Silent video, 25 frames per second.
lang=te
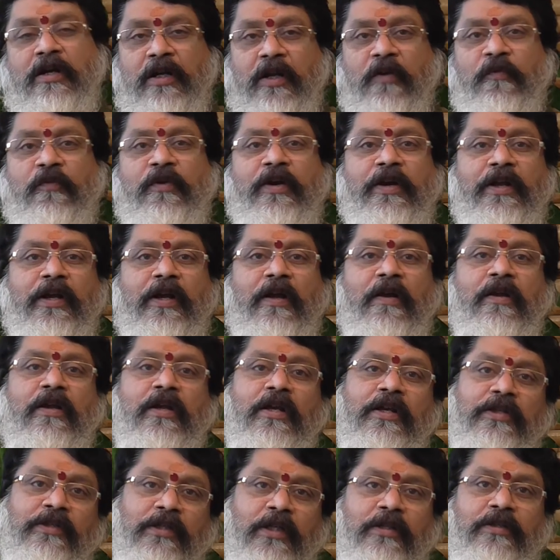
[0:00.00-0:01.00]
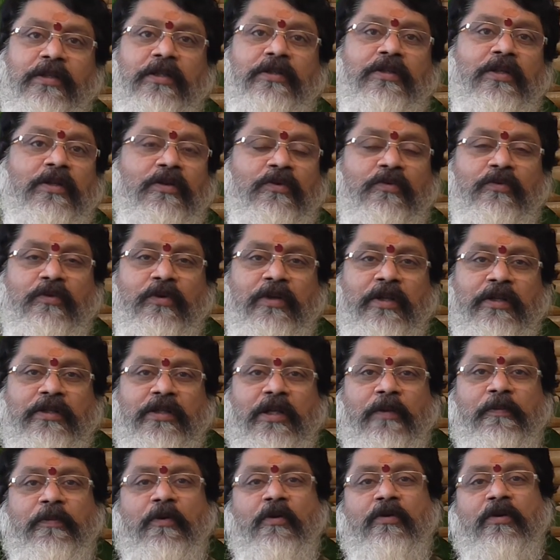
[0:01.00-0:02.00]
డెఫినెట్గా సక్సెస్ అని ఉంటుందని
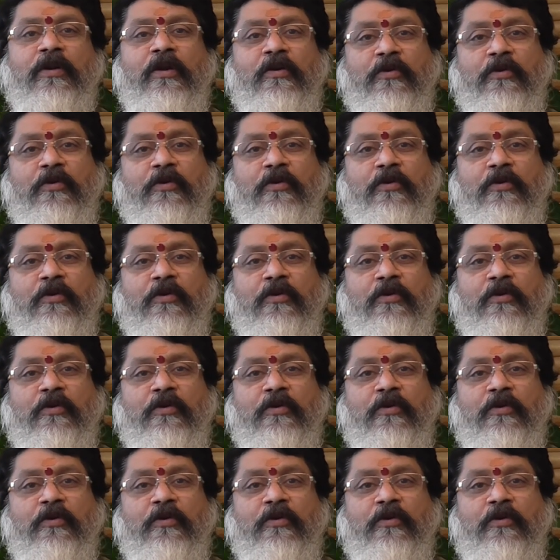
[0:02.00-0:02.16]
చెప్పి